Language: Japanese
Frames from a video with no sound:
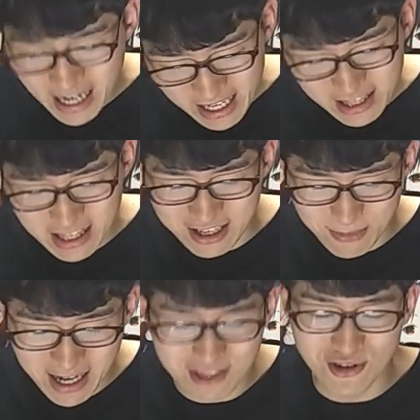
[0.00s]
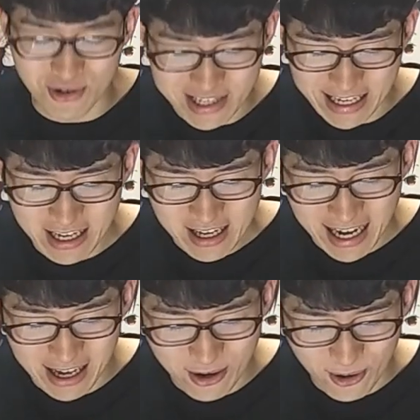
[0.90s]
分かってたんです。よ、案の定ですよ。
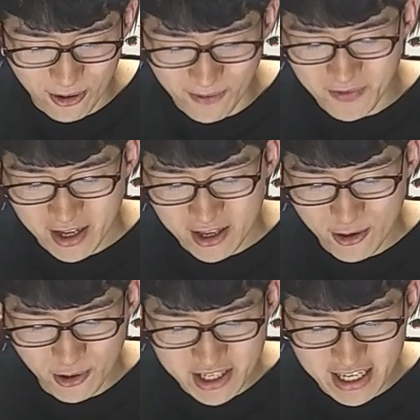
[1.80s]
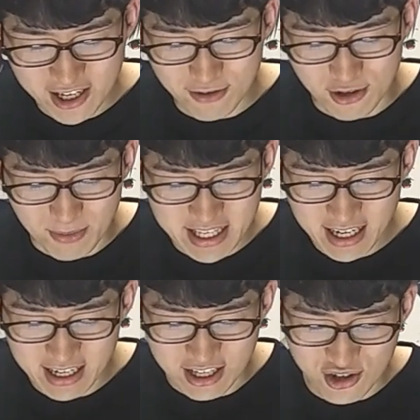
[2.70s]
あのー、養子縁組と見せ
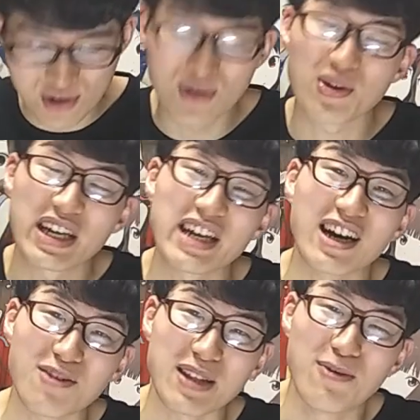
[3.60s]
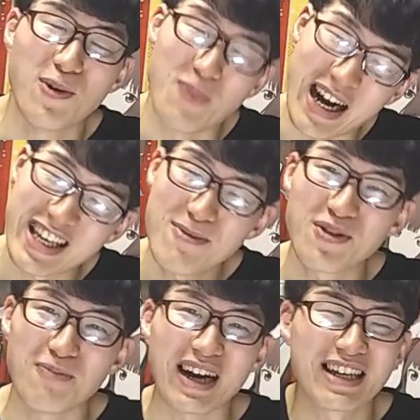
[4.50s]
かけて従属契約みたいな、もう化け
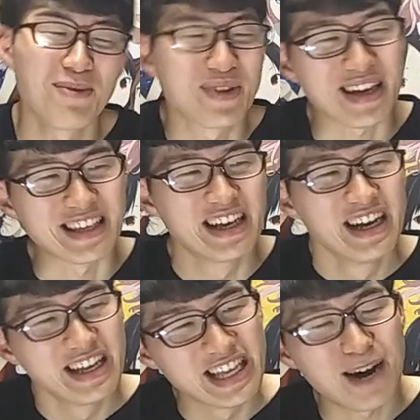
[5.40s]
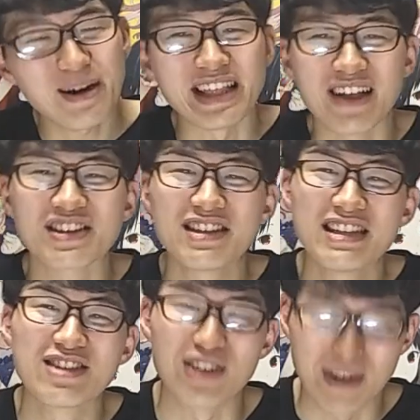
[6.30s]
物、化け物って感じ。やばいな、新店長と